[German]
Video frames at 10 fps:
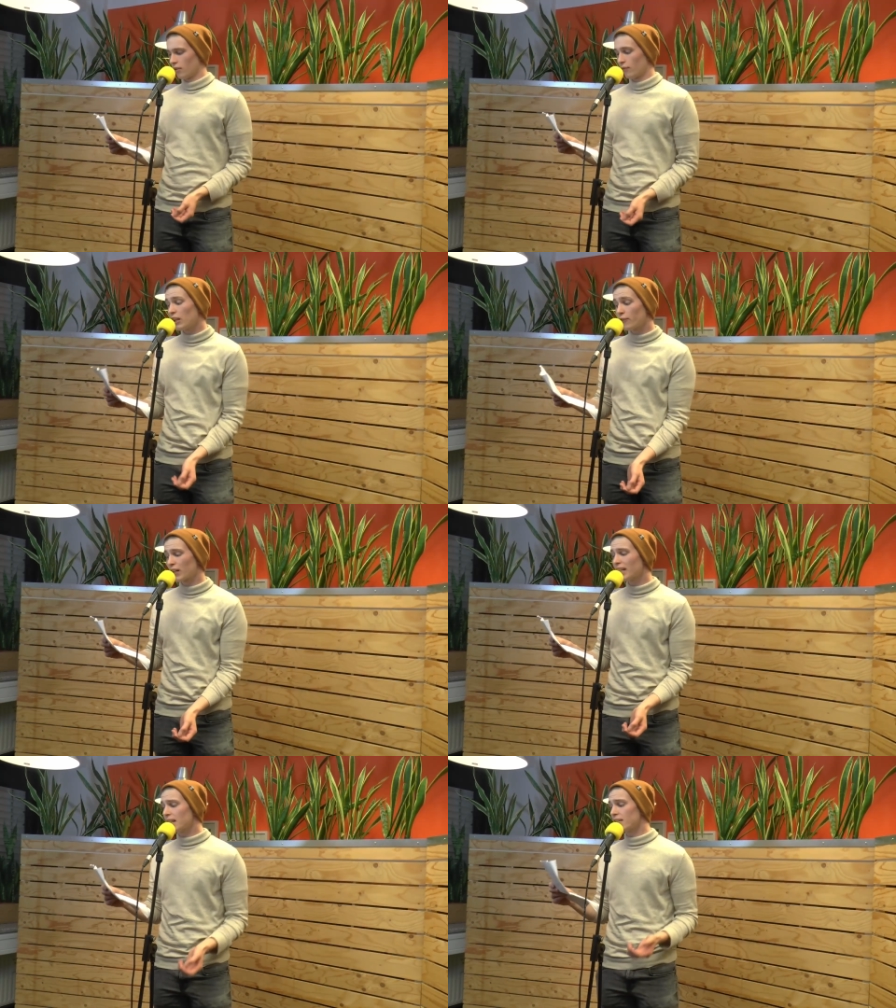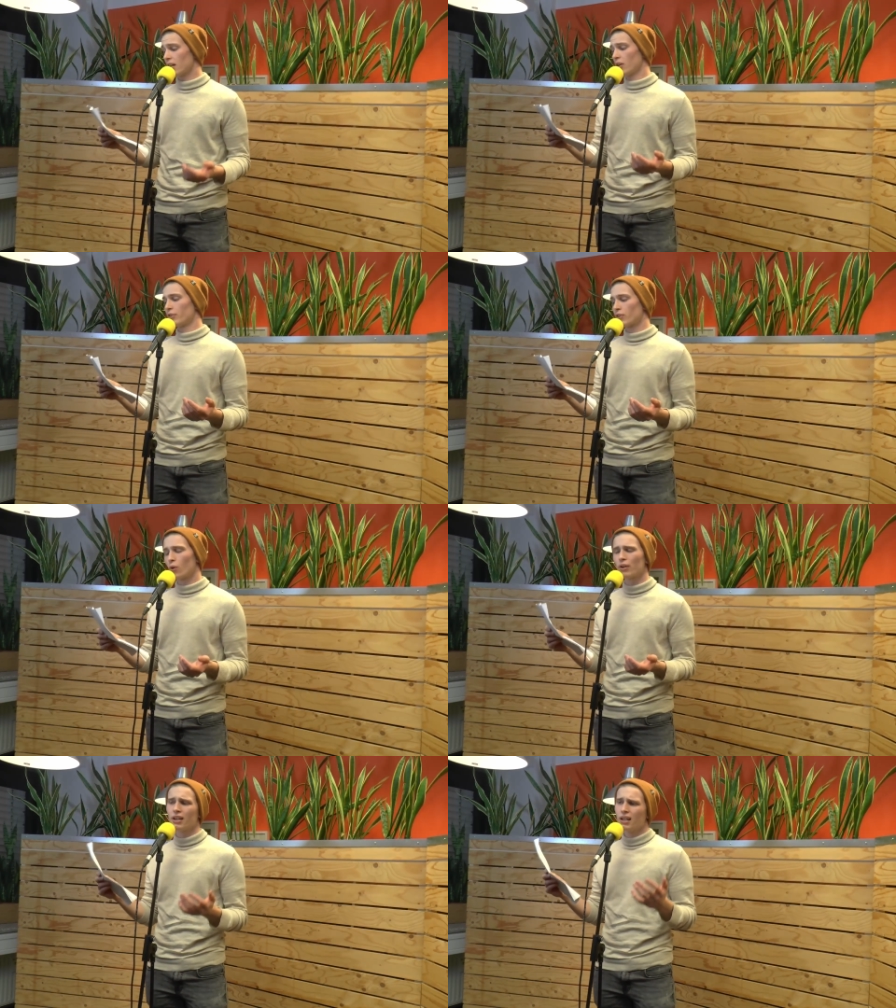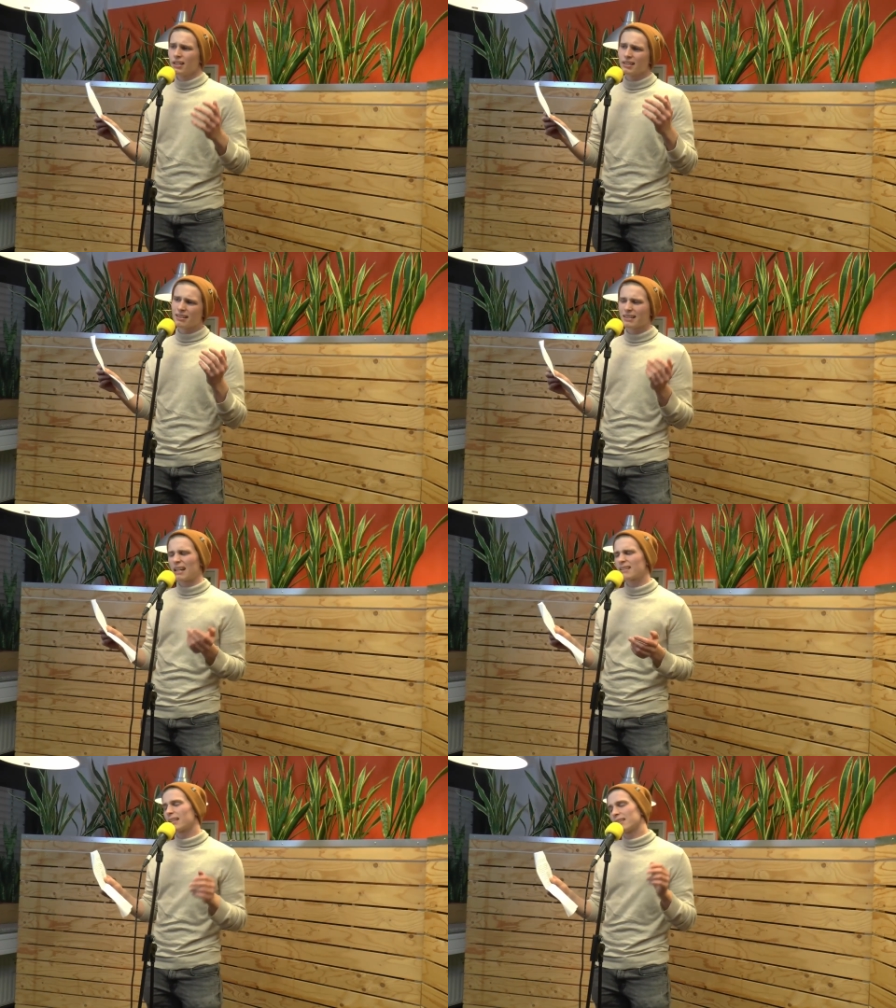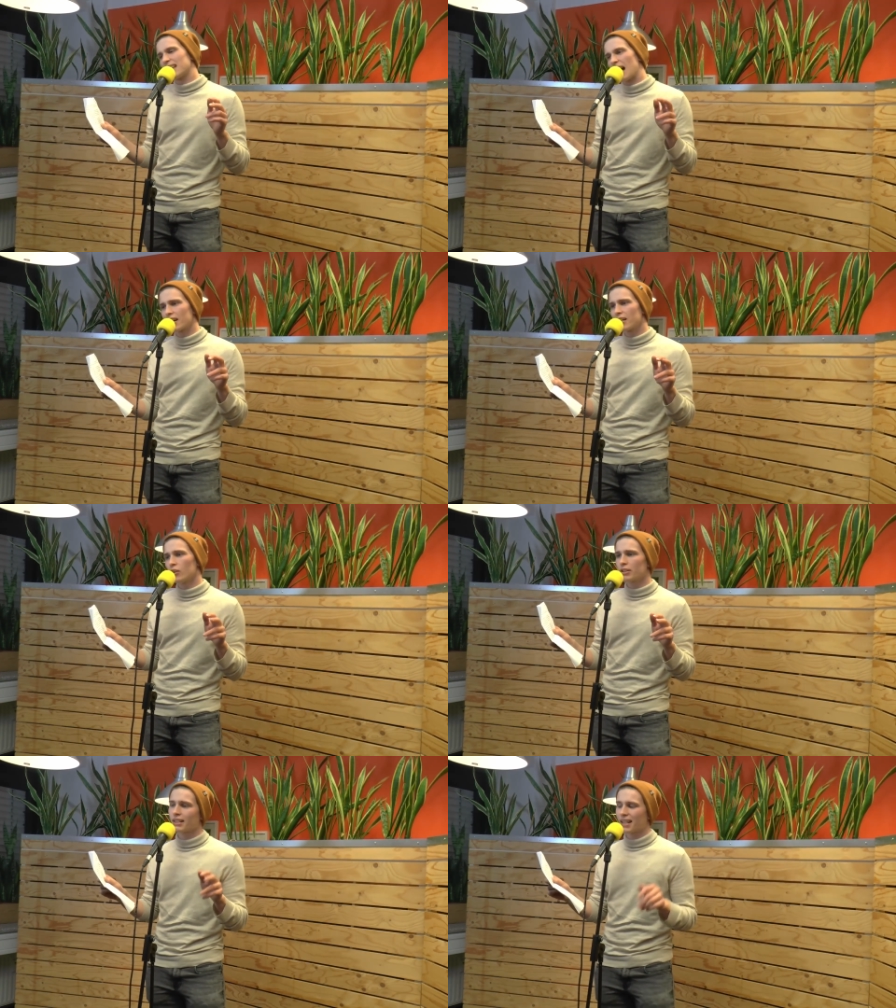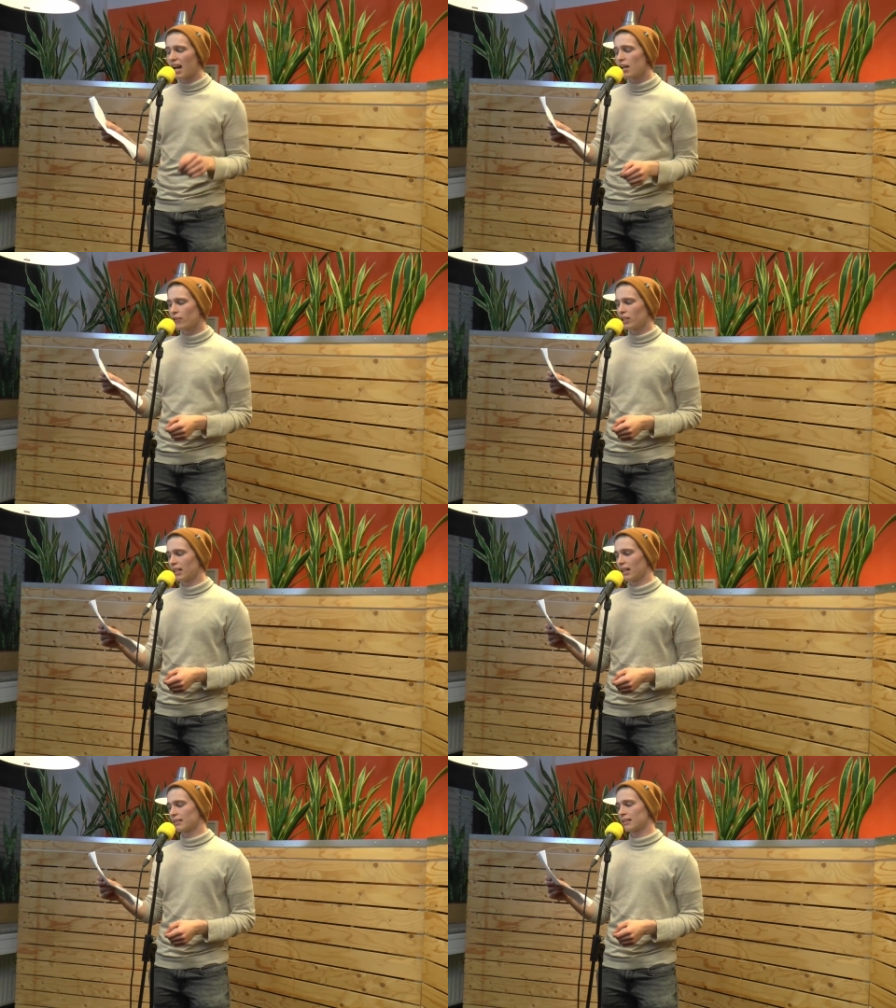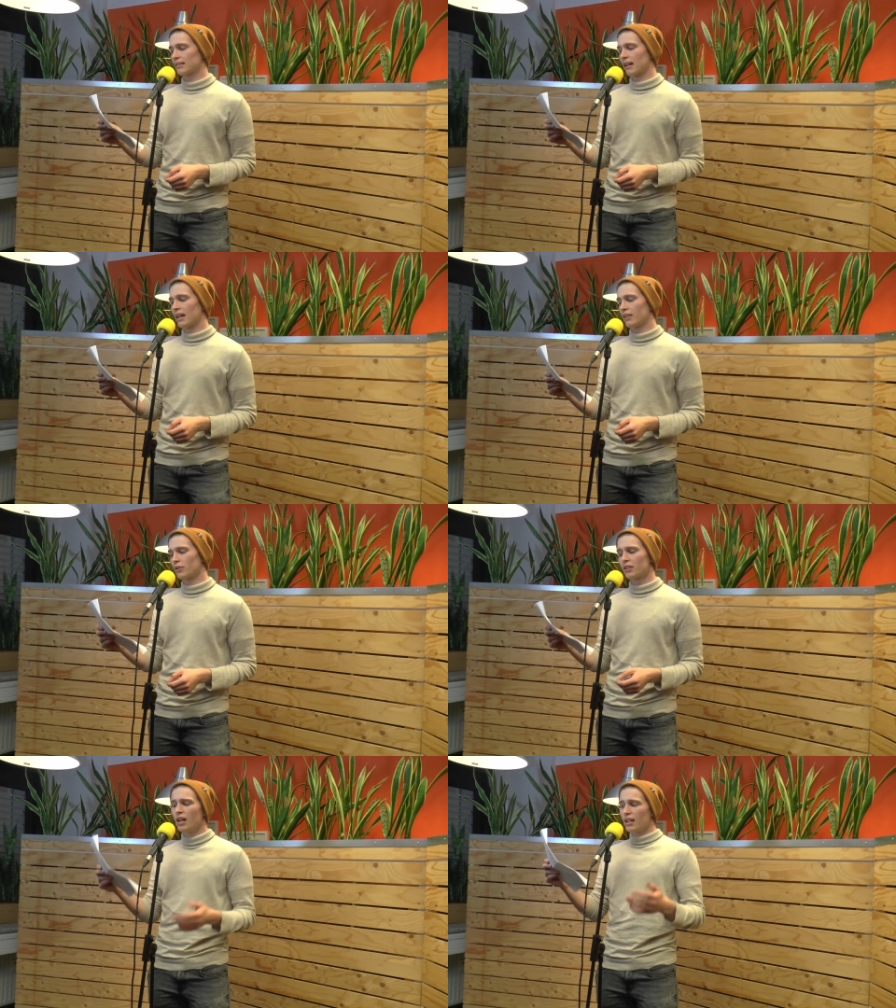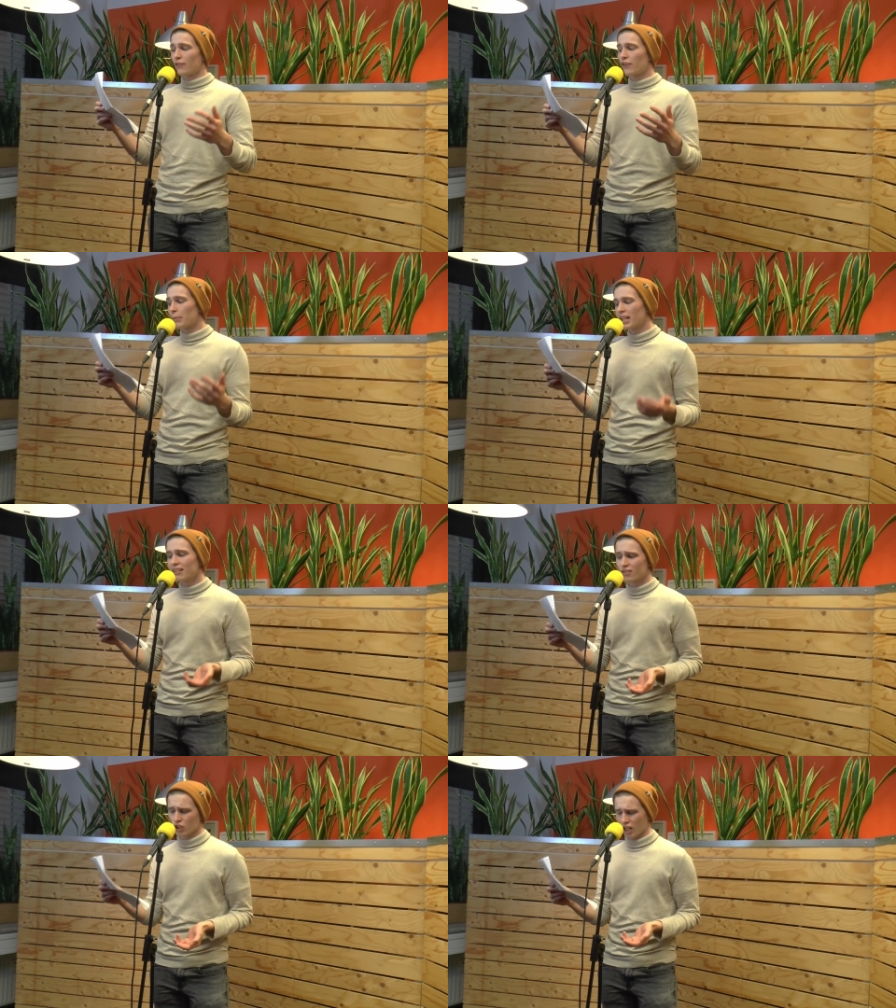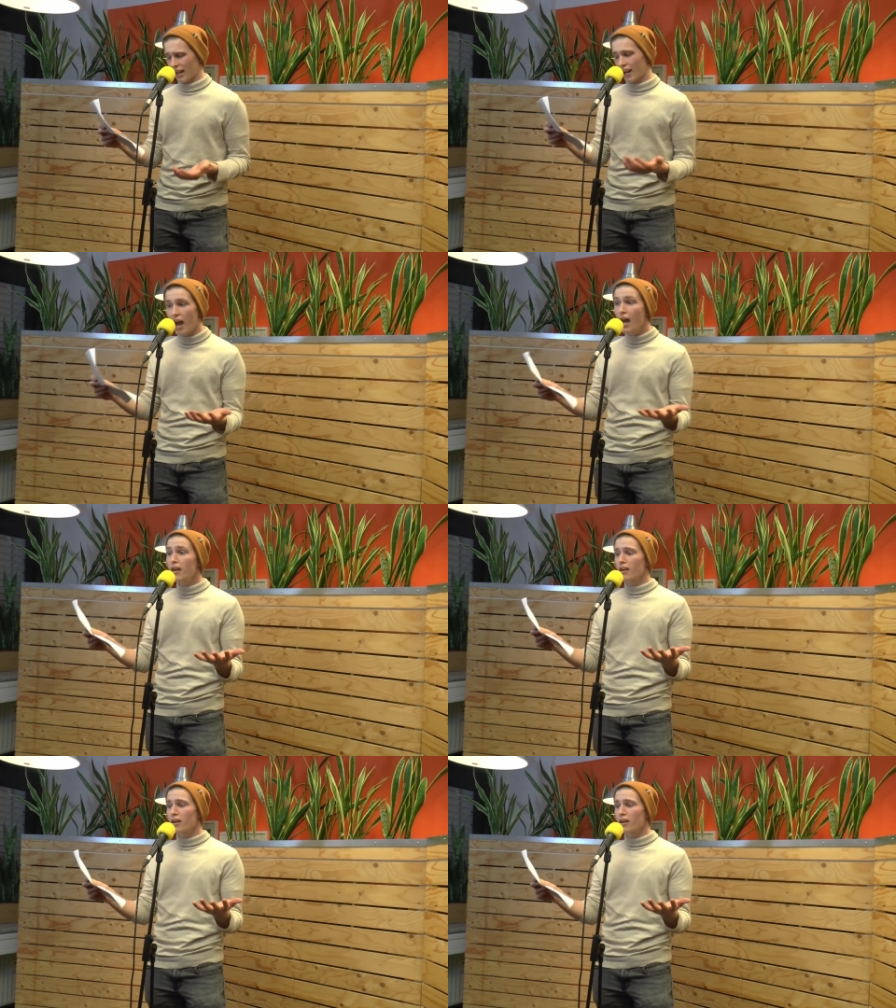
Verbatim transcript: Viel friedlicher und so, ohne dieses ganze Gezanke und Gekeife die ganze Zeit. Und die Feministen schreien, ey!